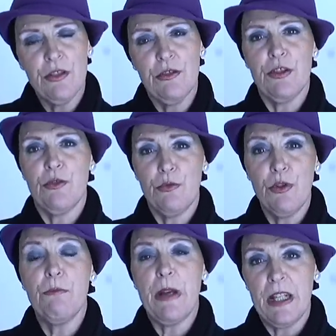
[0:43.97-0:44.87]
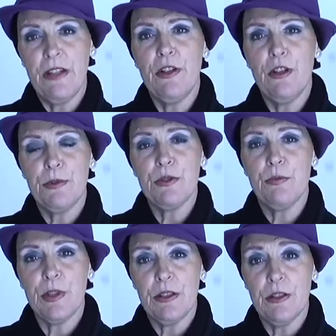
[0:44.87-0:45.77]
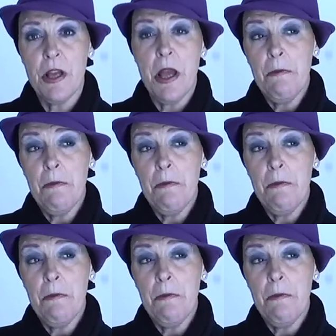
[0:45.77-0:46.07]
sino que son unos magníficos presupuestos